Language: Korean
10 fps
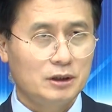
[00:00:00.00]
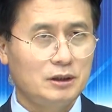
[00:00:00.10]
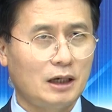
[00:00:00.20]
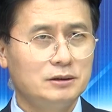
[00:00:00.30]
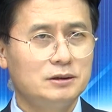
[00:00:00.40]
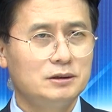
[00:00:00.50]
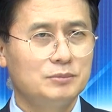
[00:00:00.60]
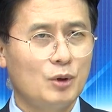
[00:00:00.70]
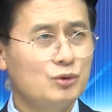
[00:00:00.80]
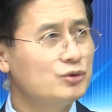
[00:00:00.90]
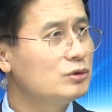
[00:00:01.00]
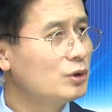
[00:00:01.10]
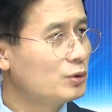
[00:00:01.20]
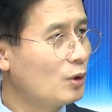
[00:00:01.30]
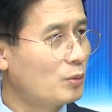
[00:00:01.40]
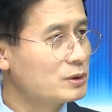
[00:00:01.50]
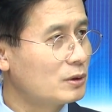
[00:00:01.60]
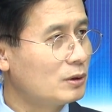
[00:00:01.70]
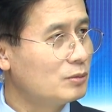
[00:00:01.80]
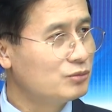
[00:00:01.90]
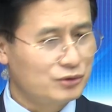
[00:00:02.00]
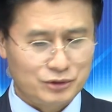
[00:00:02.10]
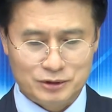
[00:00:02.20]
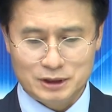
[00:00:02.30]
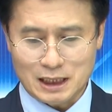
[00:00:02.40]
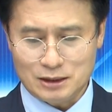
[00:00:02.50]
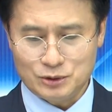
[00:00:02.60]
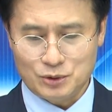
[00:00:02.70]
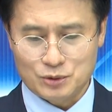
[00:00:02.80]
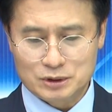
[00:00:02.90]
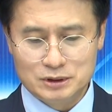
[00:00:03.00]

야, 나는 먹고 죽을 돈도 없어. 무슨 상속,